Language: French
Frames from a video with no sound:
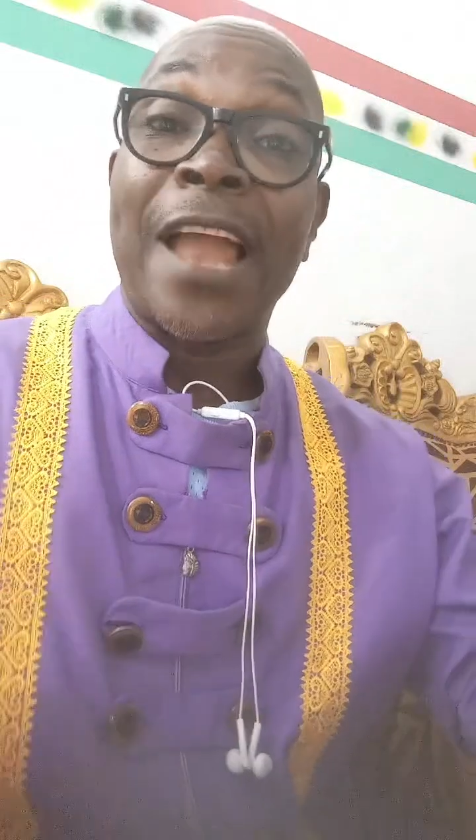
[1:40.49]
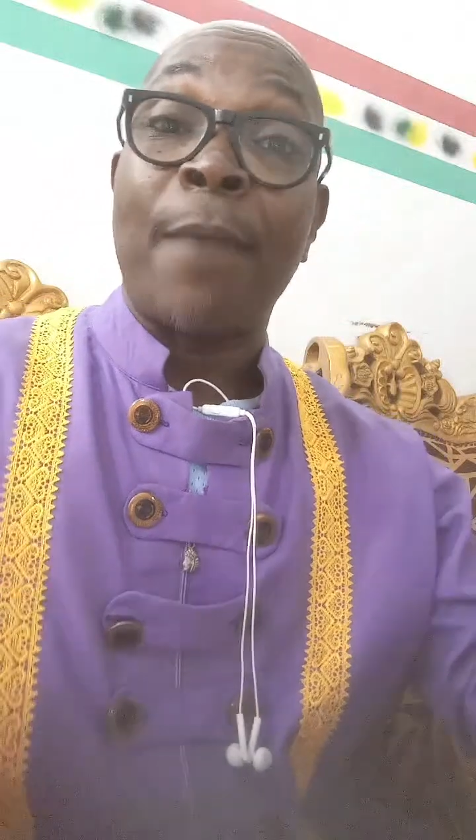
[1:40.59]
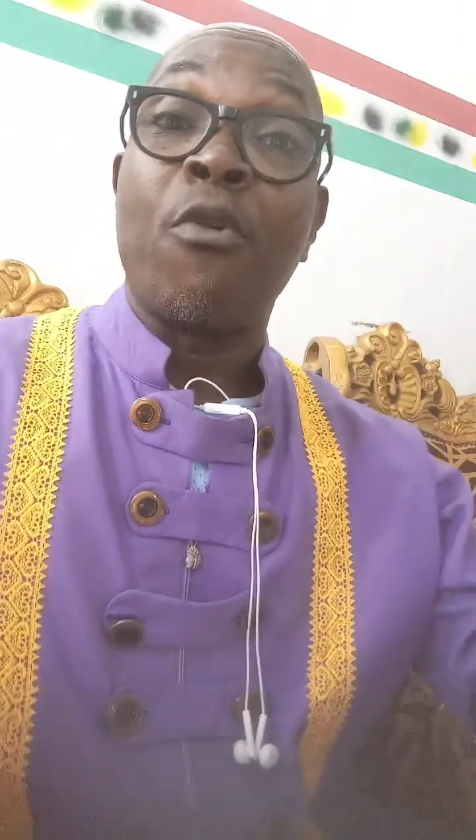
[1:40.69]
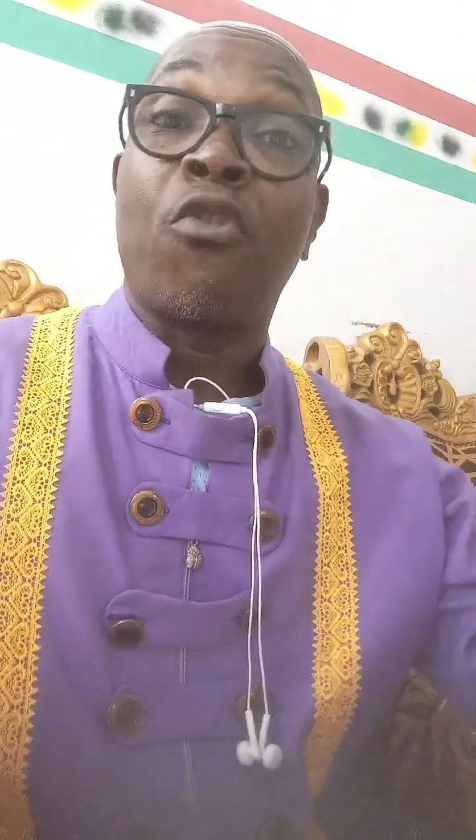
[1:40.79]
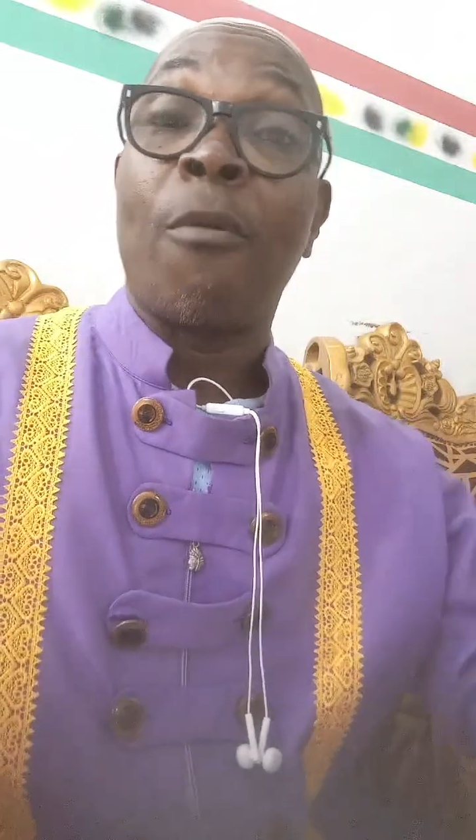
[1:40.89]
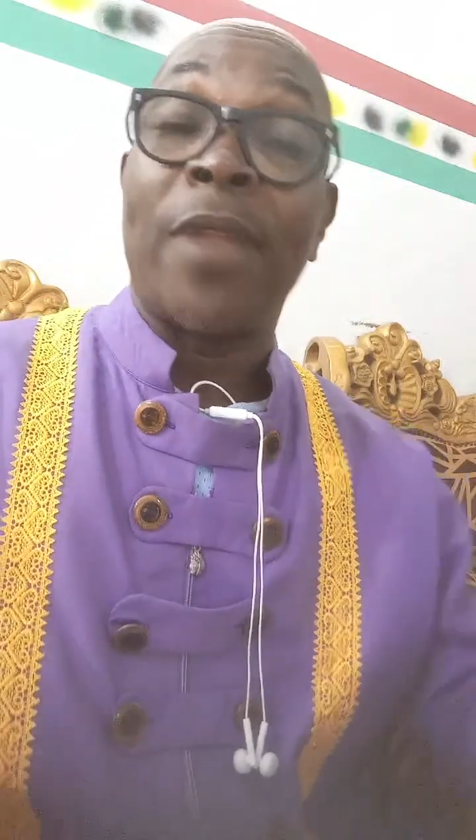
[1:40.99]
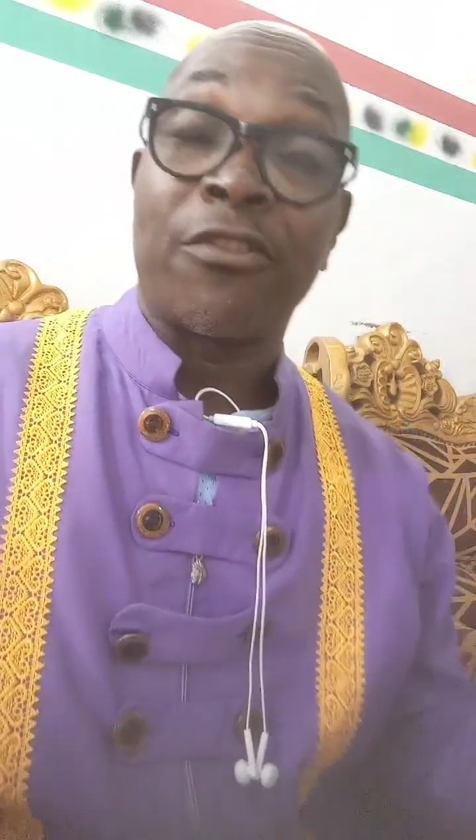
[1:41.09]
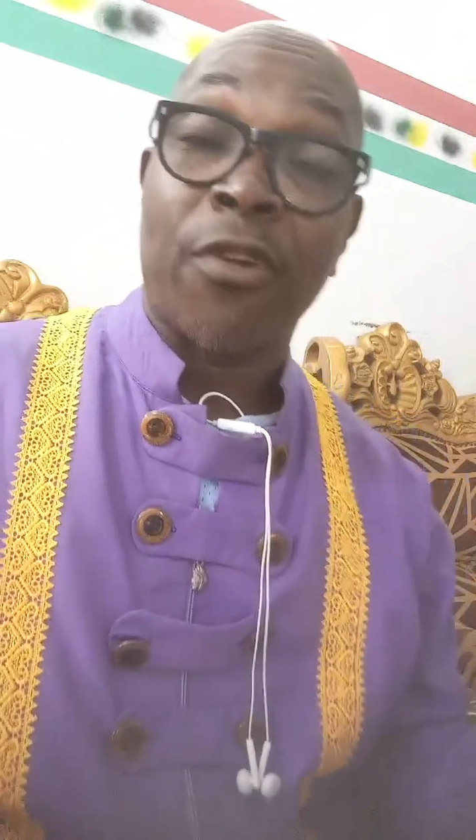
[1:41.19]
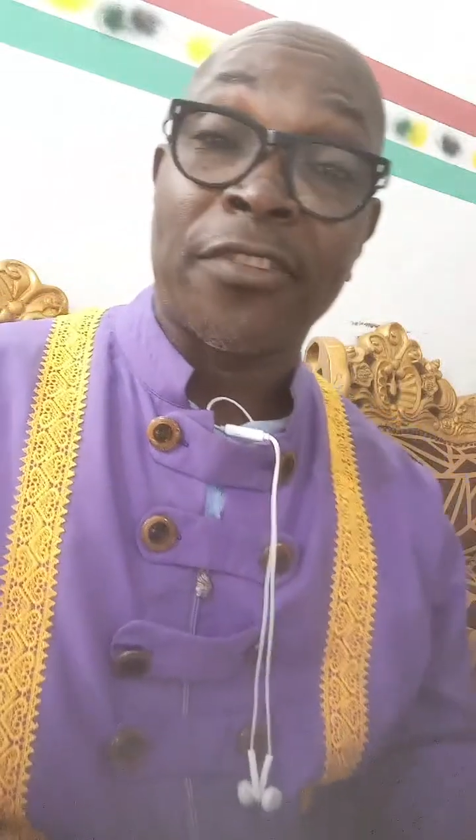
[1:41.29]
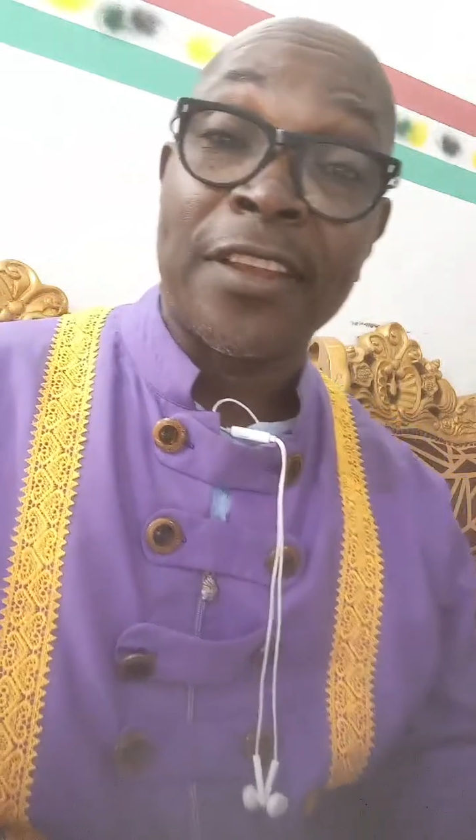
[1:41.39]
l'amour comme
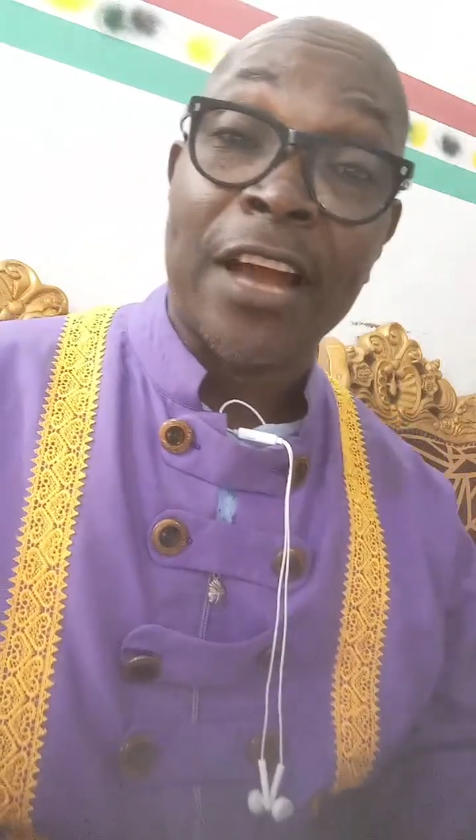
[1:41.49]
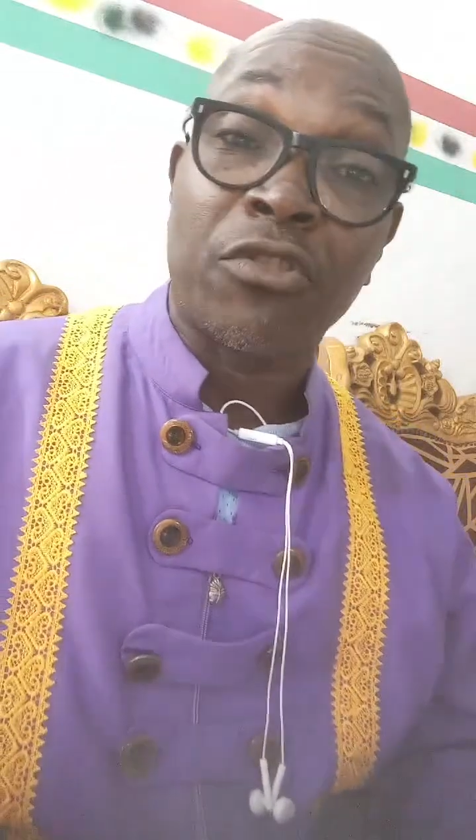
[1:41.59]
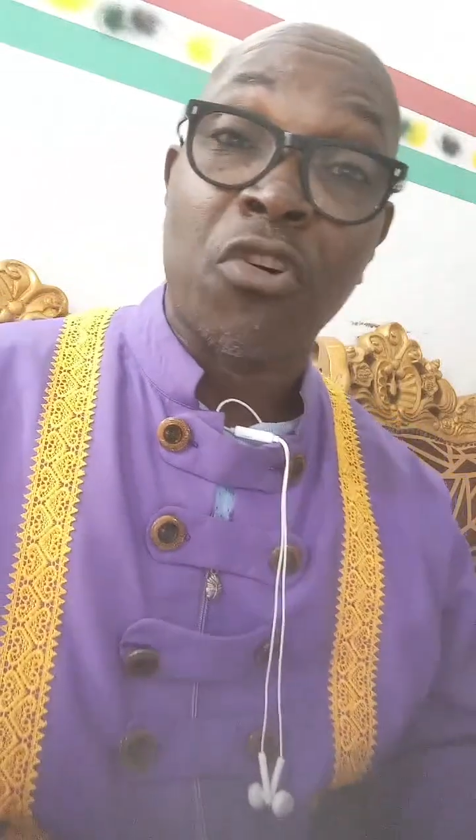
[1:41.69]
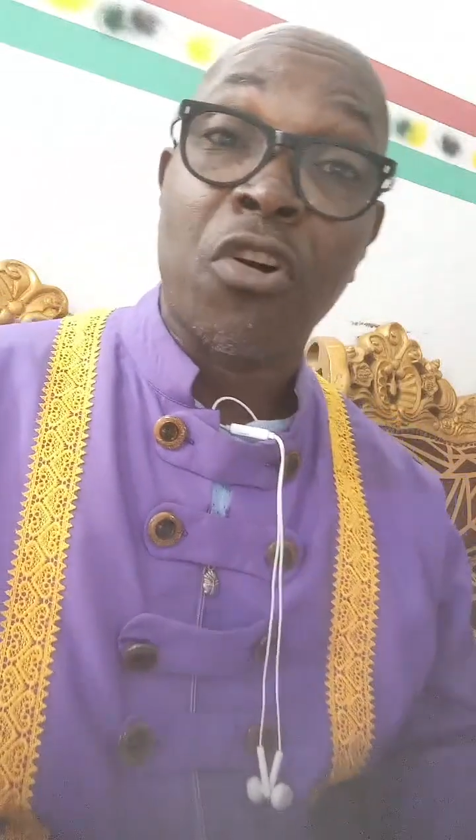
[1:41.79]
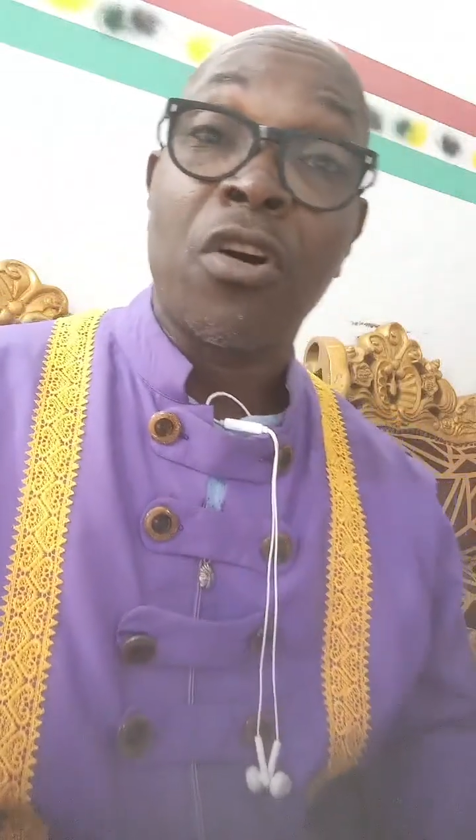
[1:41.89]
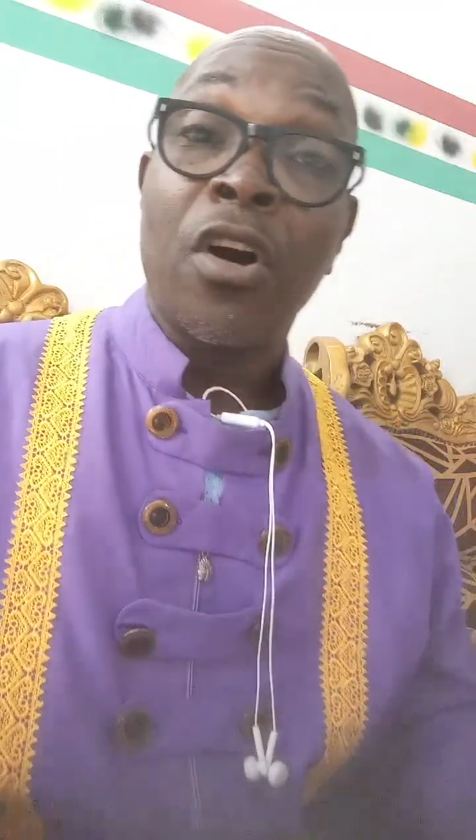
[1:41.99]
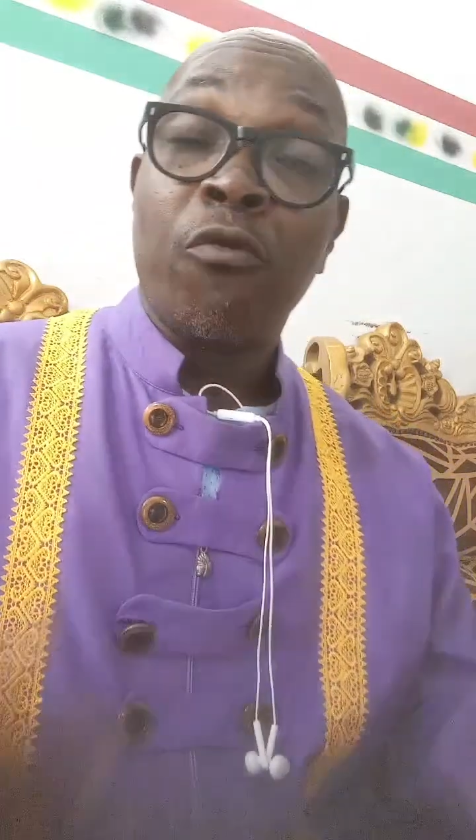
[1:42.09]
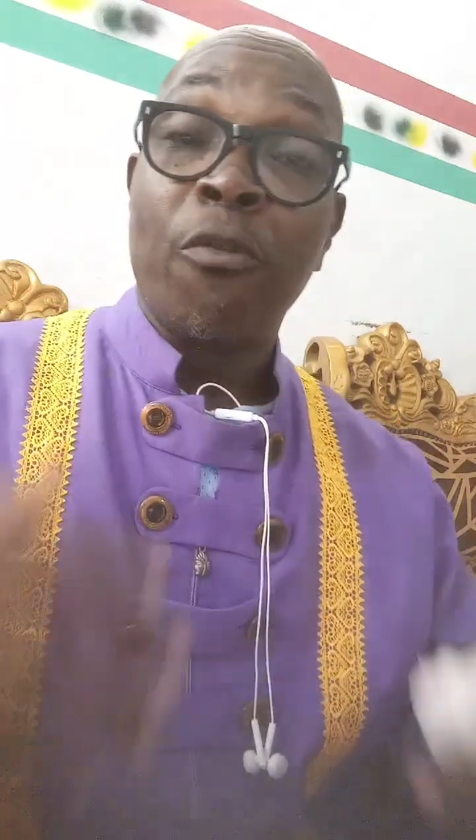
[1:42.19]
les Occidentaux,